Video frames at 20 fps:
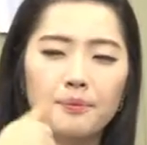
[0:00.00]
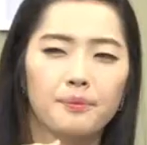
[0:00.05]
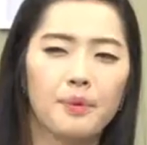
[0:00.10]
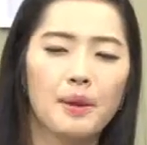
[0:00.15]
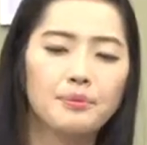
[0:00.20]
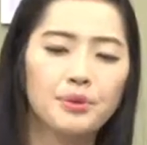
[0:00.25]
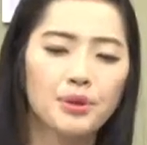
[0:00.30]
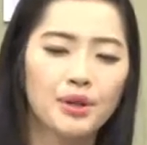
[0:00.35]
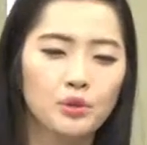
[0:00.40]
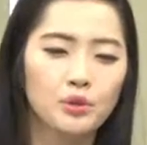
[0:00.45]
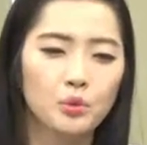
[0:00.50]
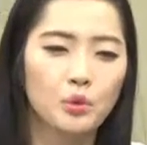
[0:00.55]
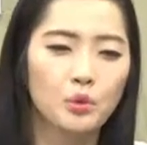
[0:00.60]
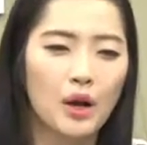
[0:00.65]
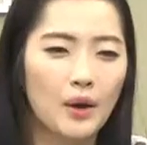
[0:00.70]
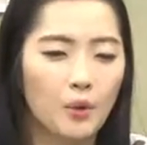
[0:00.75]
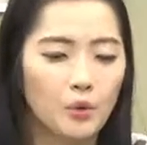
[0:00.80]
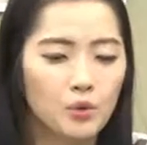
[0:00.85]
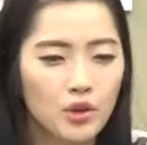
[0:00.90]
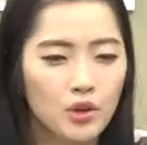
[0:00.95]
팬북에 또
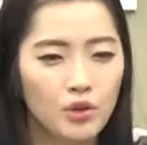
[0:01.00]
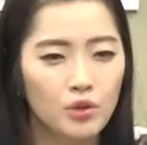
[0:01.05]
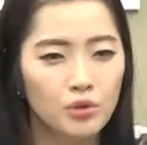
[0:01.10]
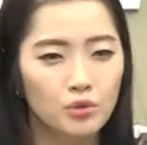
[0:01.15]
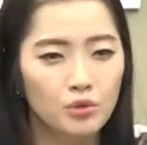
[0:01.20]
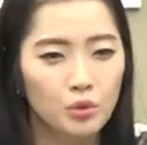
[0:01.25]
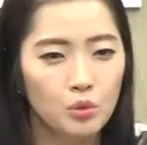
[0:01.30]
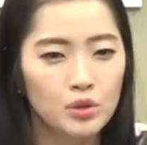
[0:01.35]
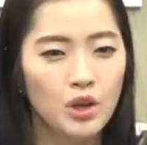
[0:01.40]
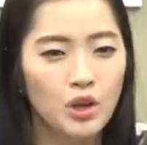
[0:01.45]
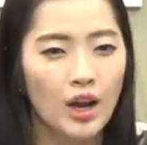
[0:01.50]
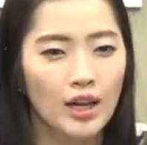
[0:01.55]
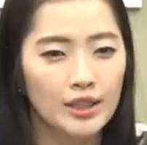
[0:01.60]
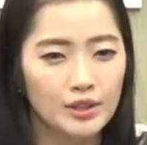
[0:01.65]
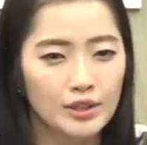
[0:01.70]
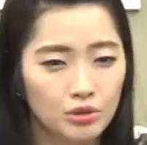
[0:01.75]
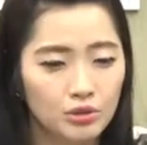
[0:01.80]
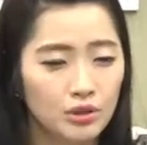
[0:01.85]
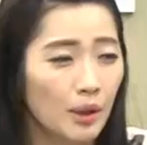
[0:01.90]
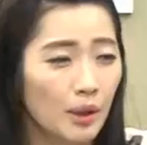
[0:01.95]
오셔,
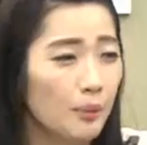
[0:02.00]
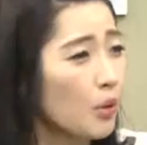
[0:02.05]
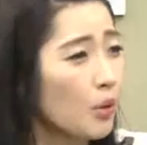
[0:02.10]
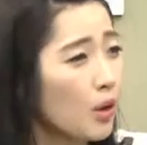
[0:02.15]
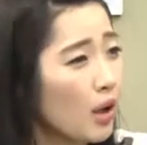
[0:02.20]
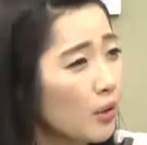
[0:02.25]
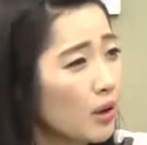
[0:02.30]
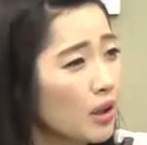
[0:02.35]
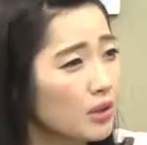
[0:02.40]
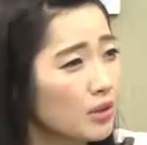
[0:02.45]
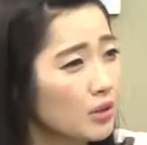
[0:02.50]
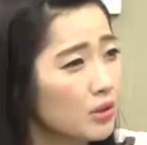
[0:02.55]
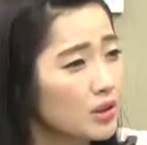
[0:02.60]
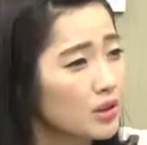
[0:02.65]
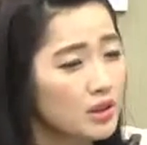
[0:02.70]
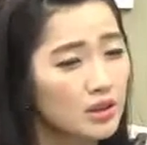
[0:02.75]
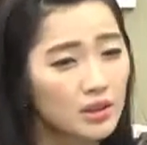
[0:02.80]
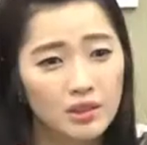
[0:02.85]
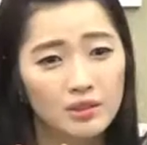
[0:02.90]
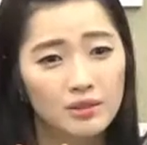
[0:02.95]
오셔가지고 나 뭐라고 하는
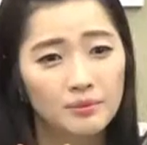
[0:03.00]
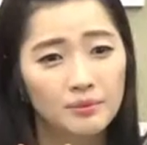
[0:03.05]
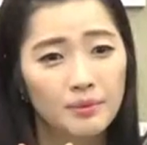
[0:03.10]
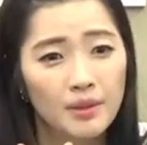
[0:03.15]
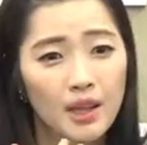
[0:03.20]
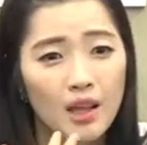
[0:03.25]
거지 지금?